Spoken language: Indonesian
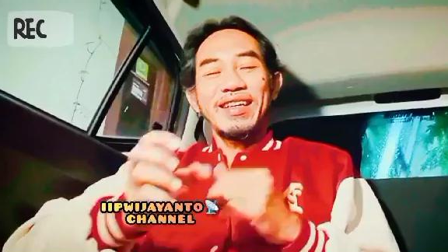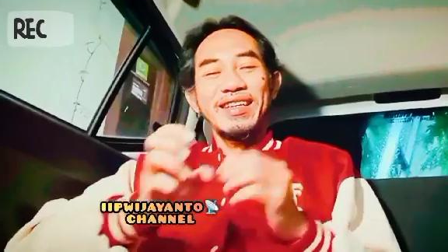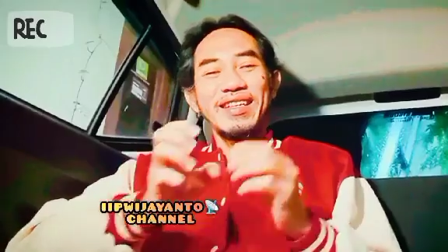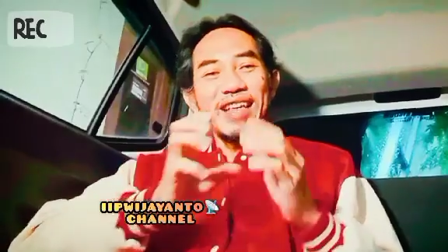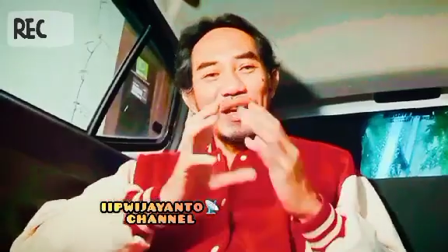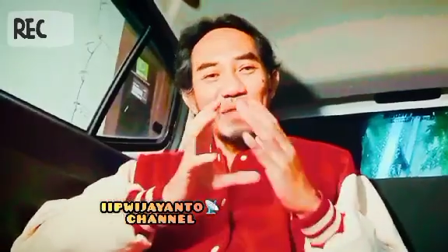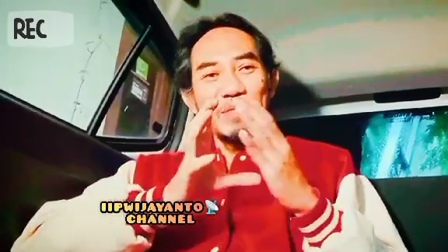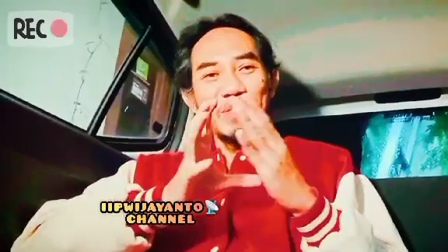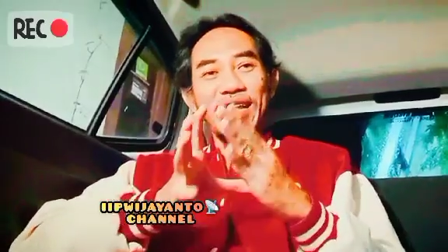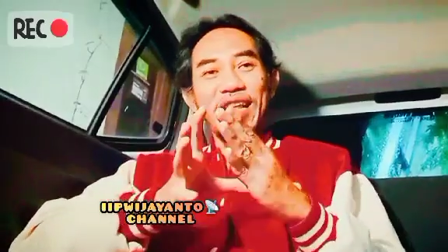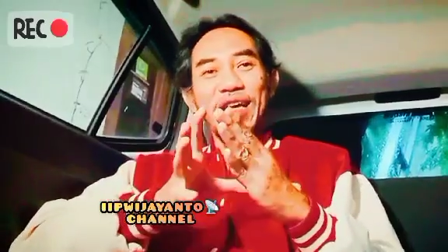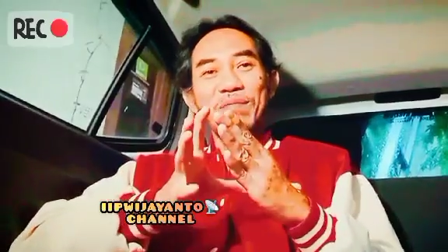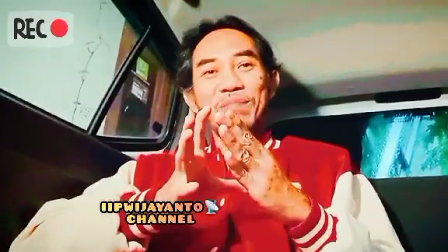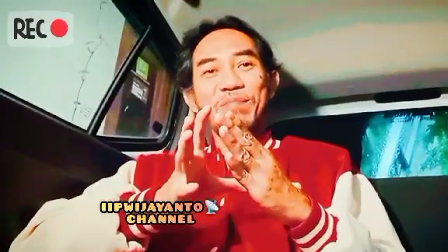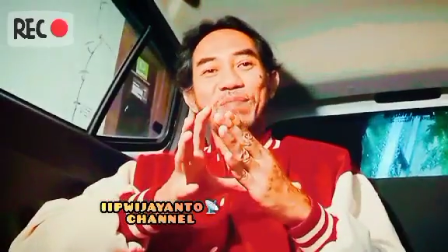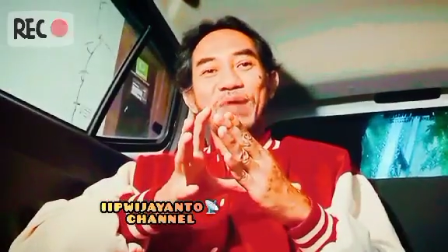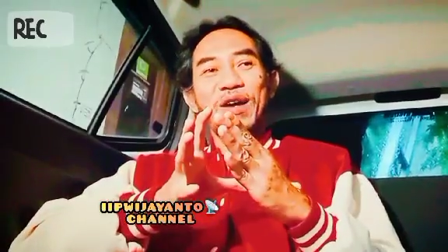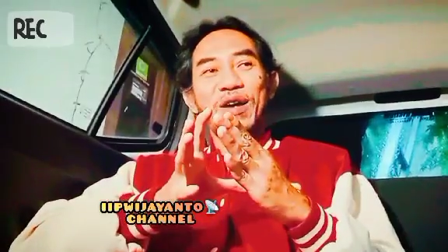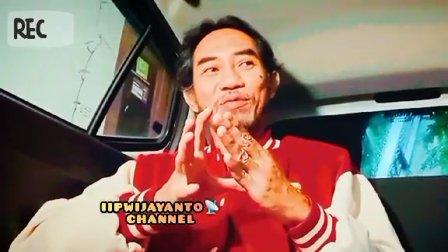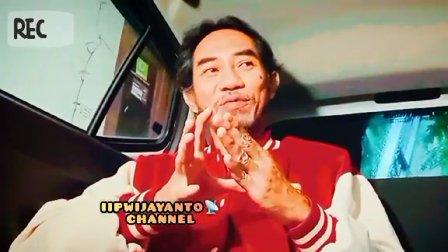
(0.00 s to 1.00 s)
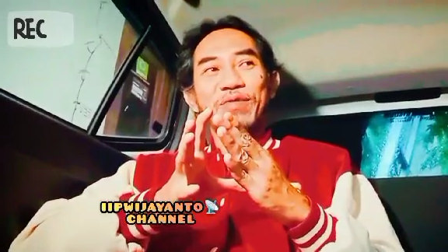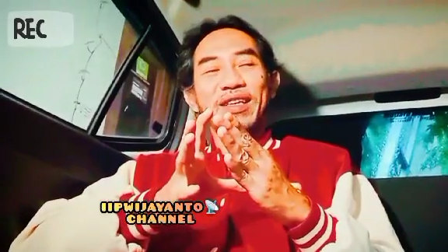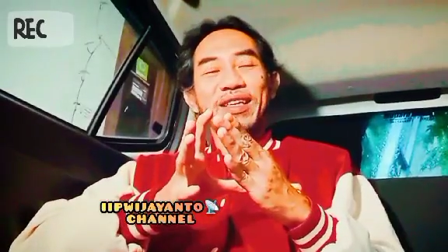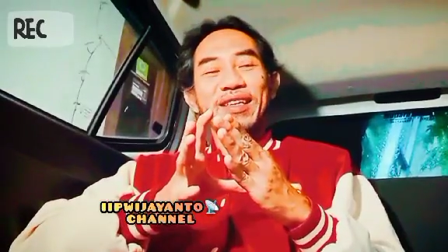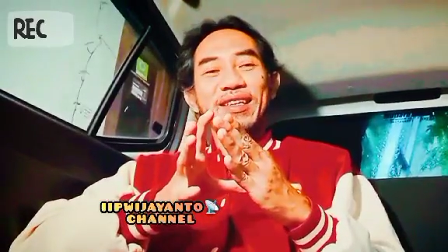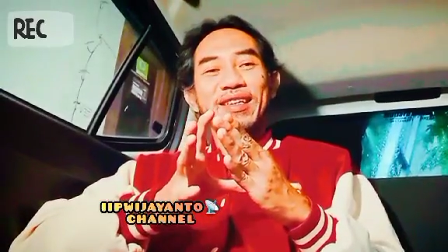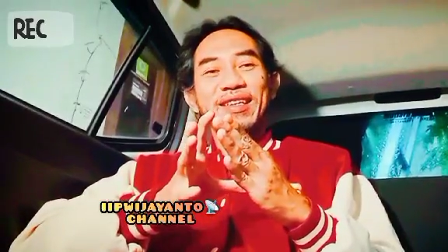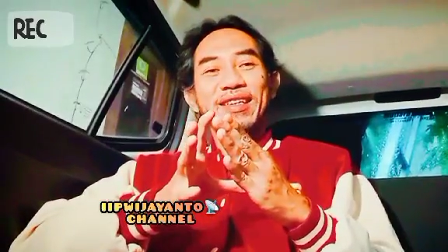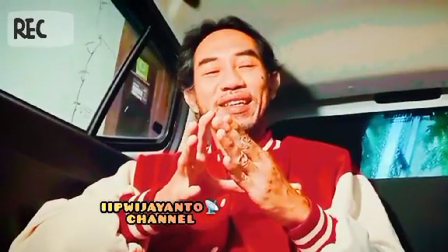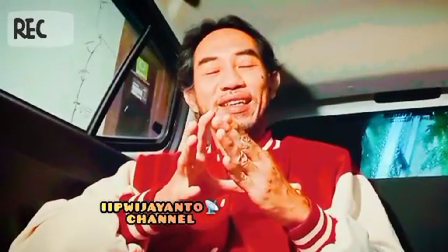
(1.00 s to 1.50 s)
yang
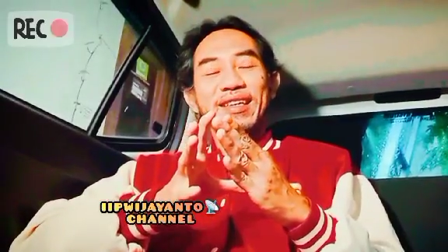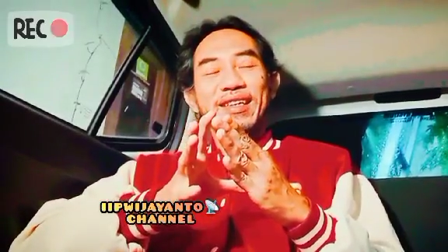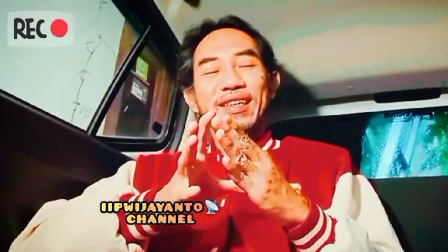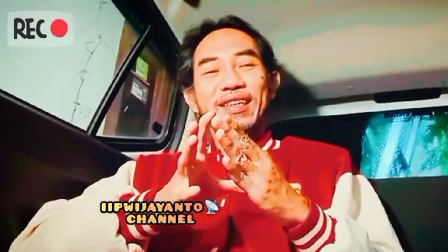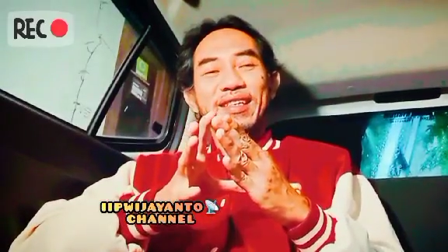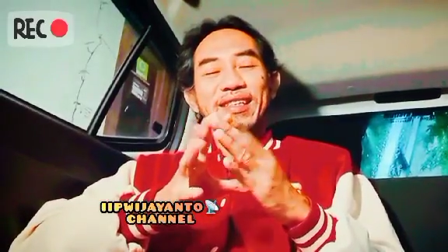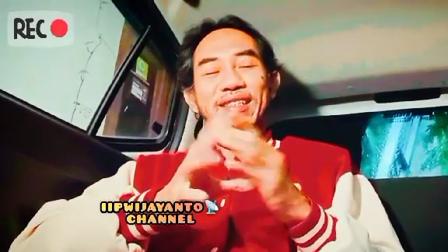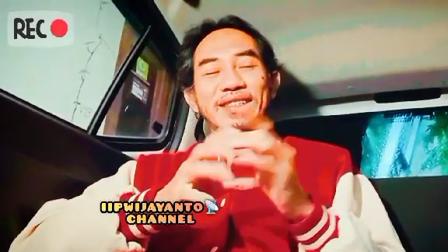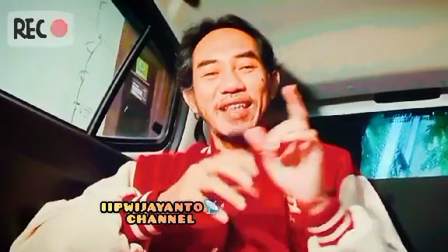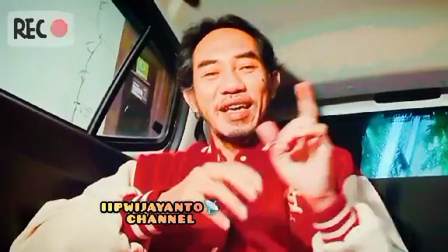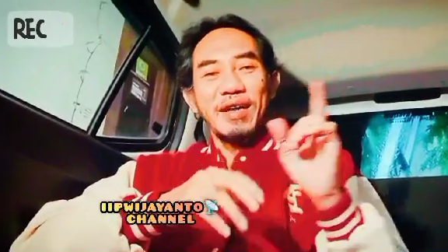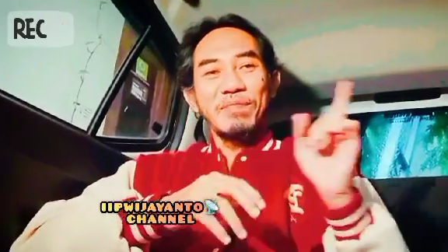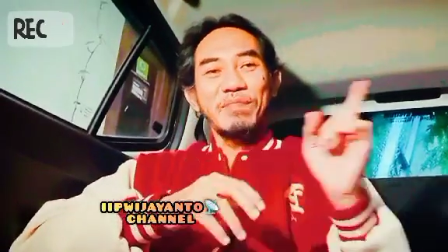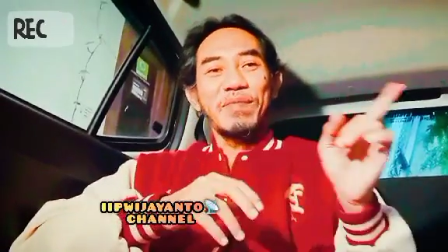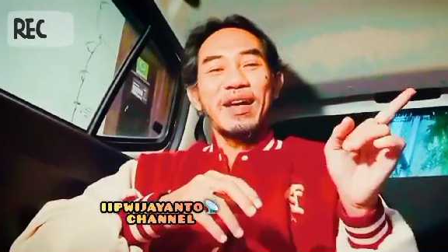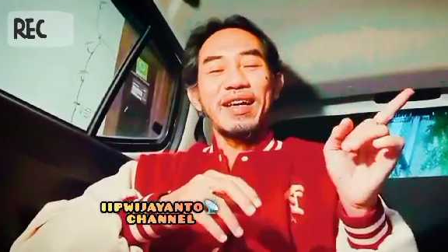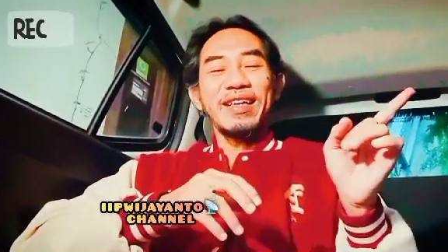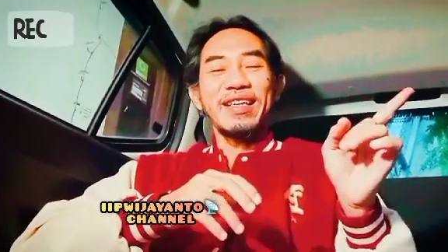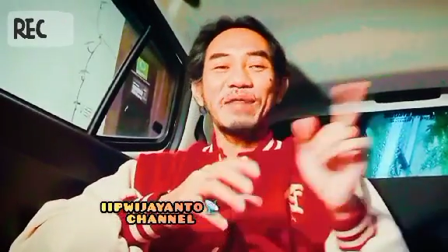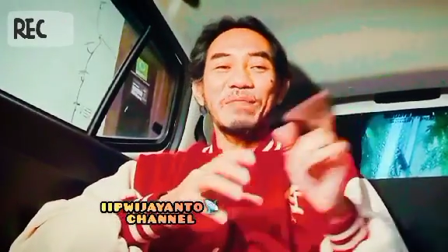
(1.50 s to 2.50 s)
melampaui siapa